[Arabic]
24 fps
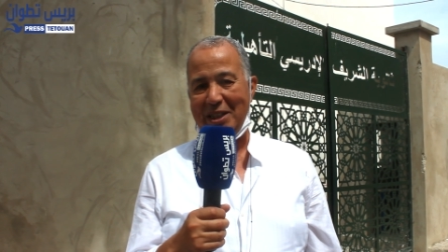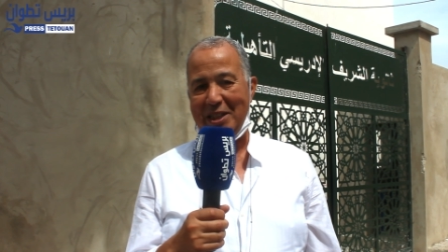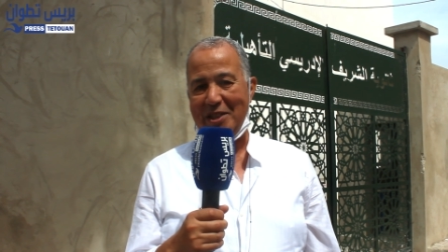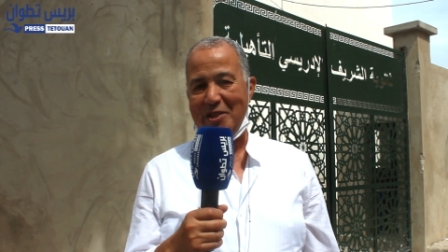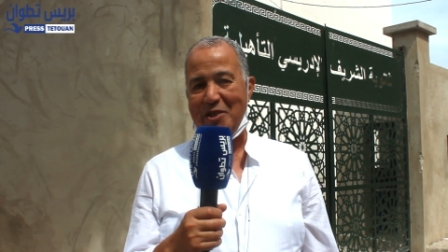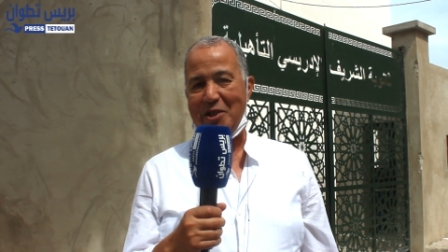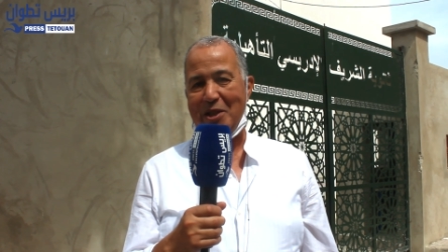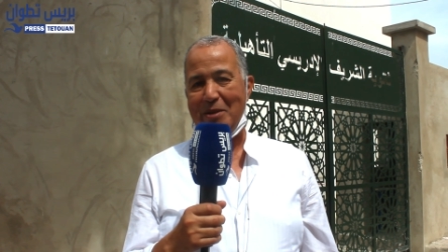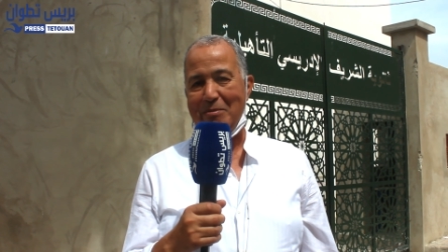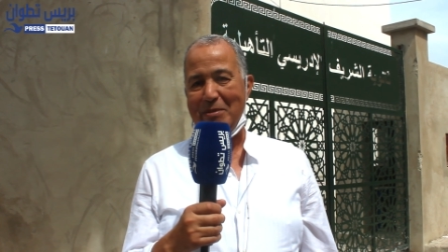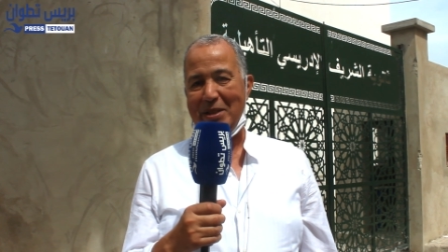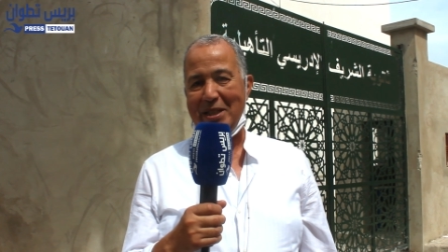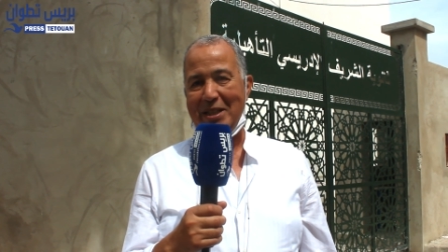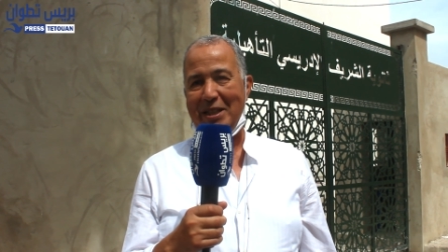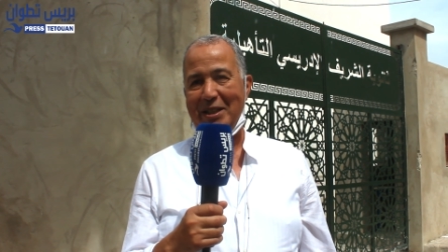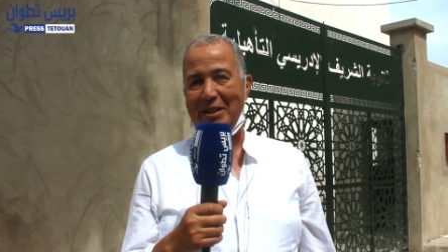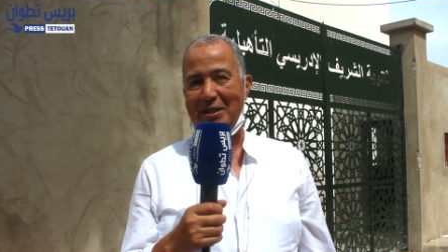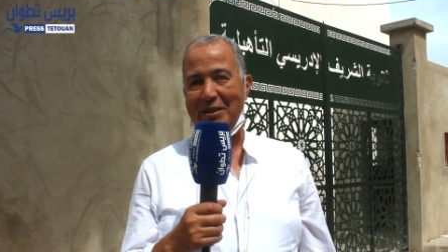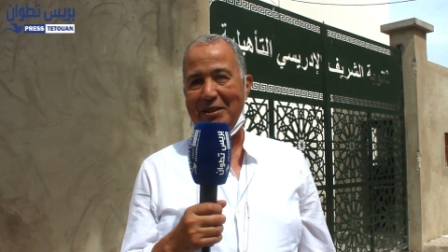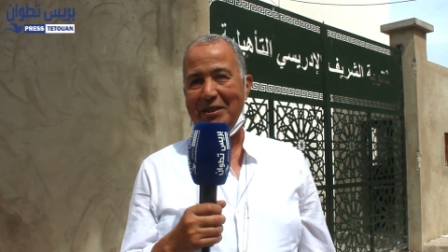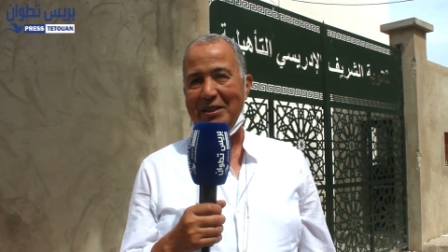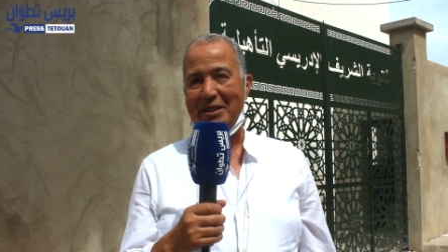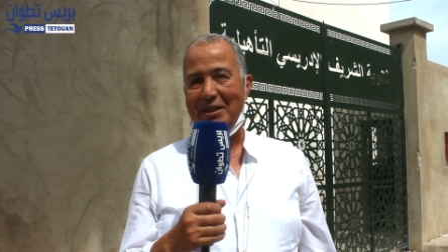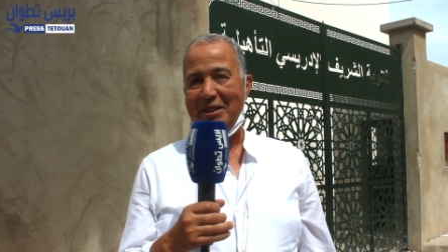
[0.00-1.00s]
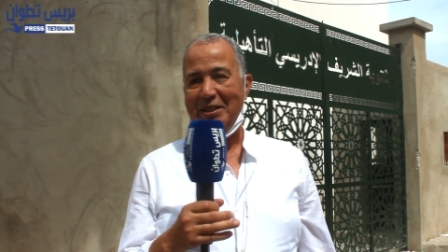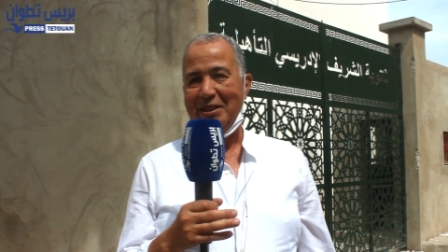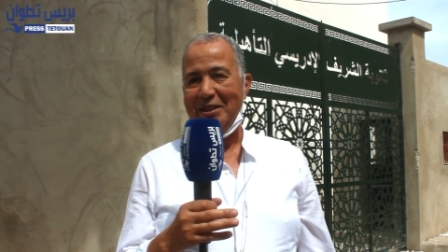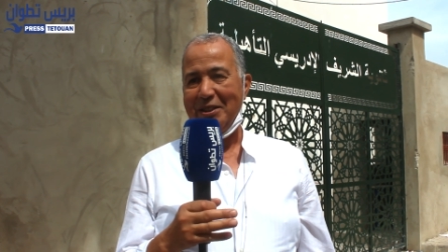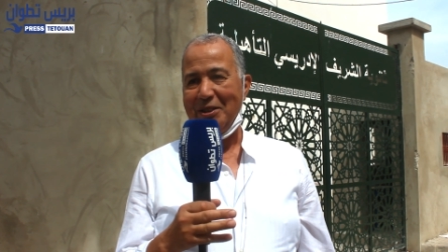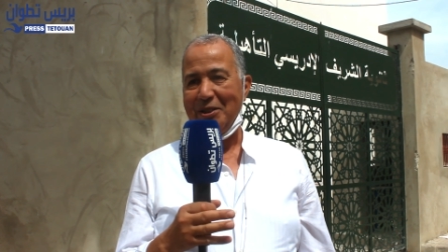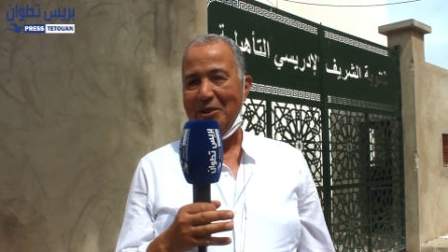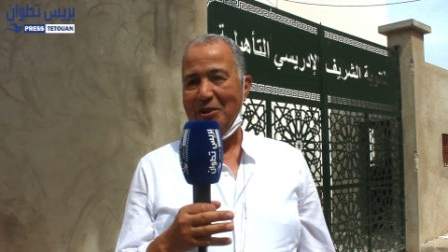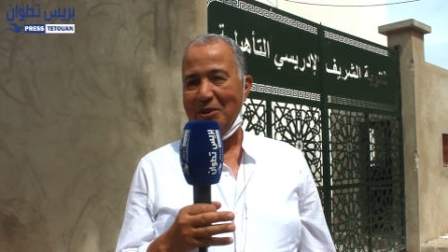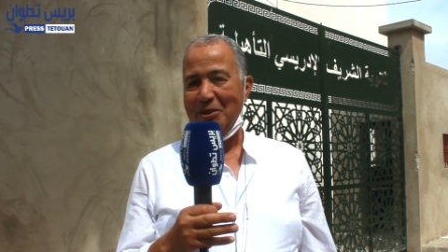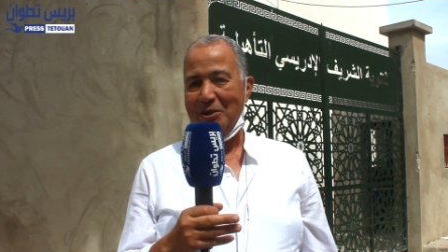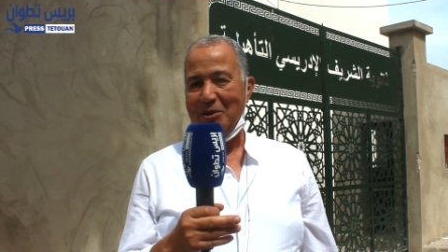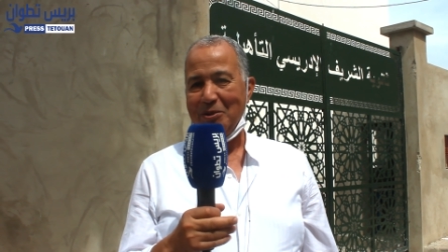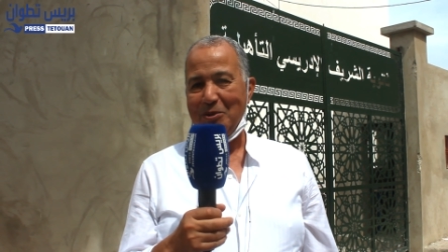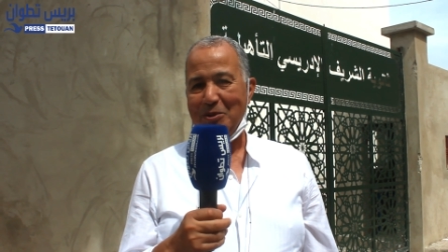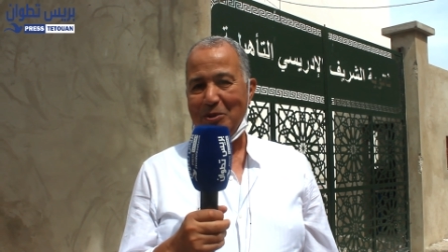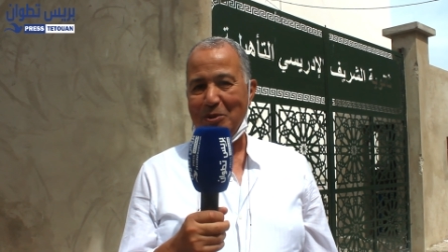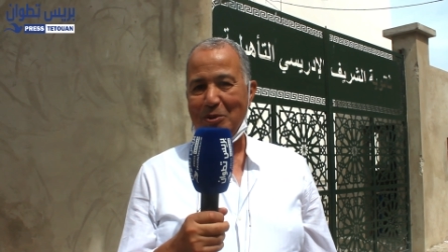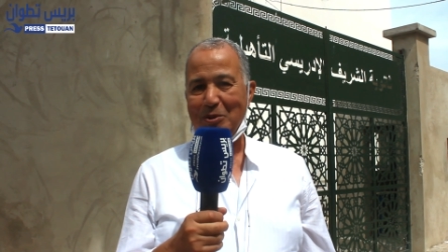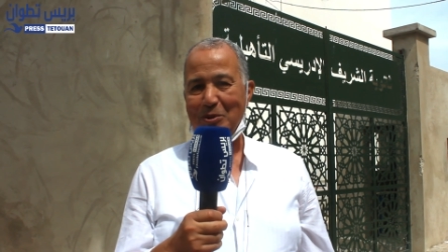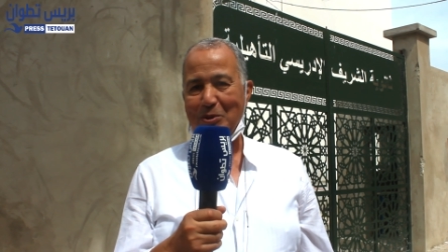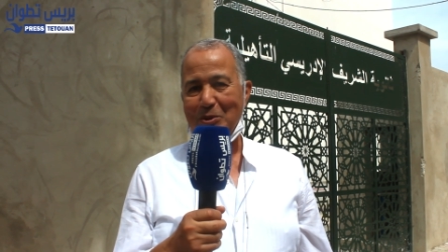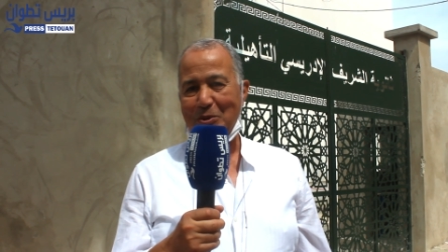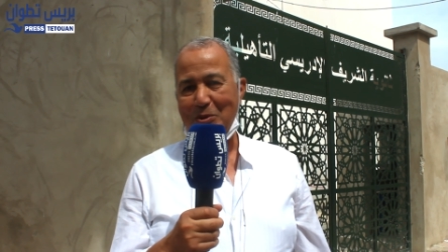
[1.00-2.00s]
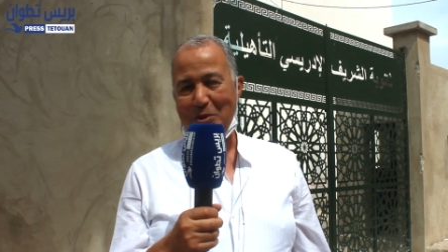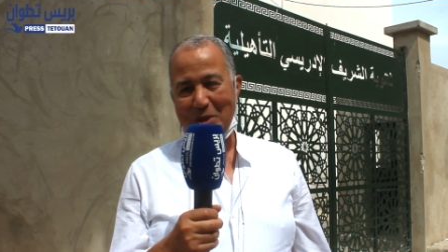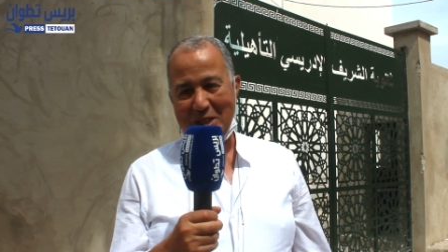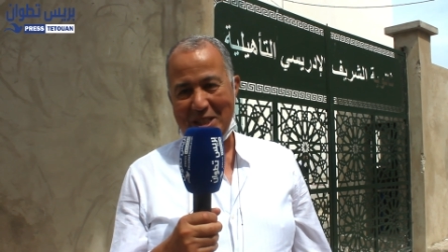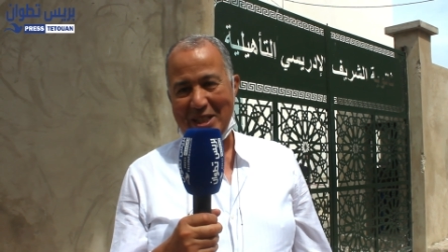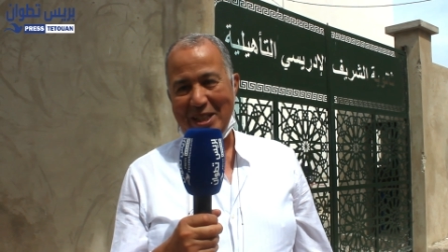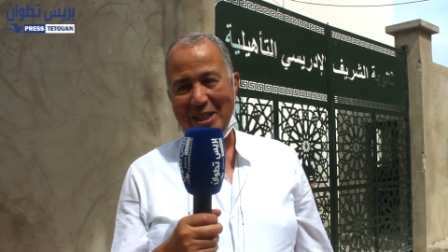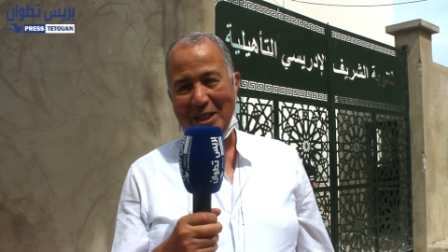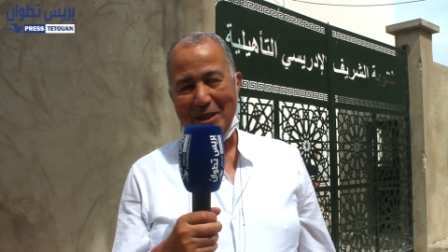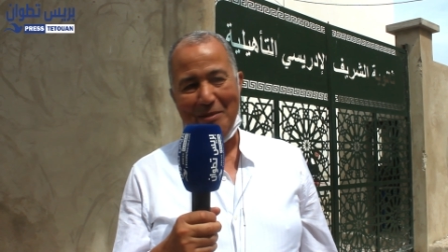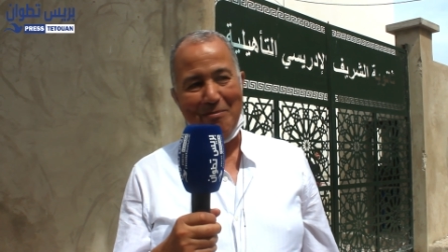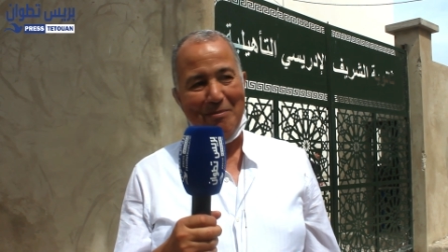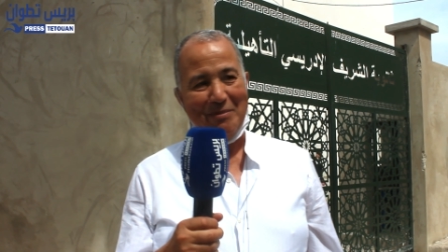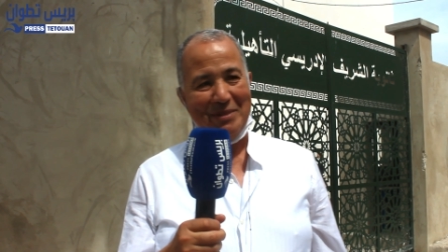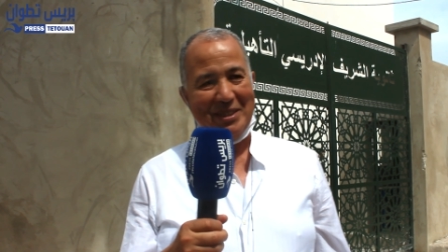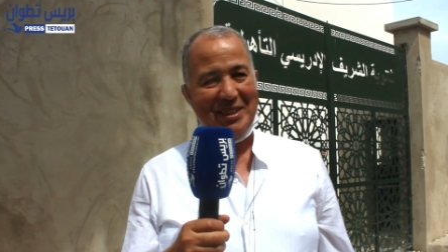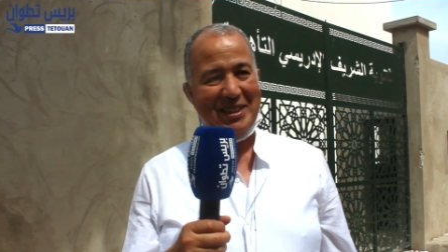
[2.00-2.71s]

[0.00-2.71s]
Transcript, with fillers: للجميع والسلام